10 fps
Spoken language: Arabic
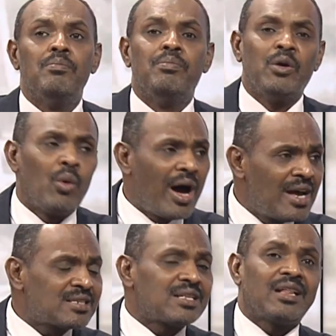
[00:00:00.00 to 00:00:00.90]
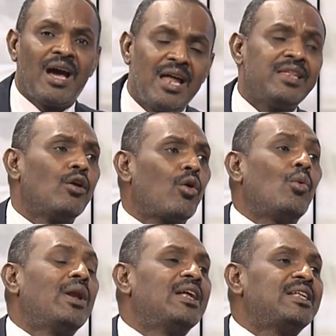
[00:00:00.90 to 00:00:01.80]
بواسطة هذه
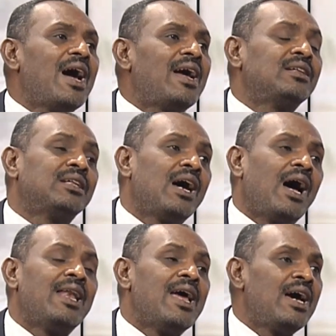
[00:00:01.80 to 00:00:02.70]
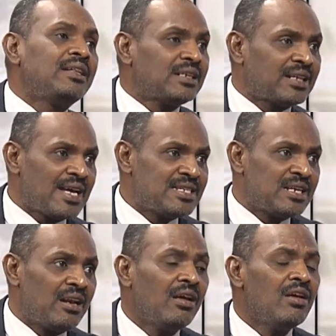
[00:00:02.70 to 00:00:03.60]
القوة التي أنت الآن
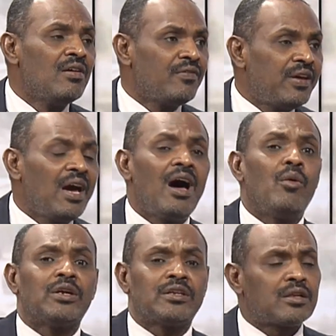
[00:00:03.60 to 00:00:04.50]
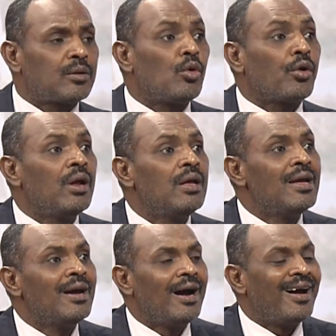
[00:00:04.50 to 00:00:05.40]
تتغزل فيها وتذكر
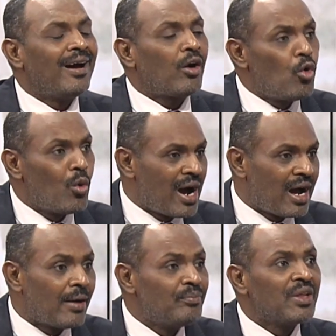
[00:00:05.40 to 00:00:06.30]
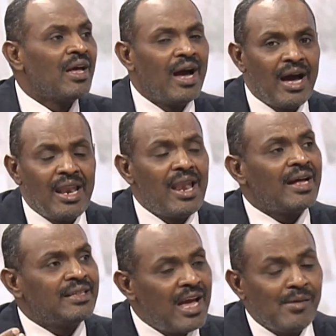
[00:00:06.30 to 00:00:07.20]
آه، قواها هل
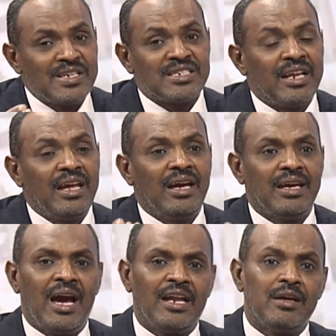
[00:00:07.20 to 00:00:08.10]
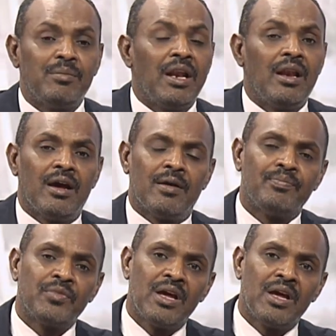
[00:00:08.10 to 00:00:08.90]
الدعم السريع يعني بال...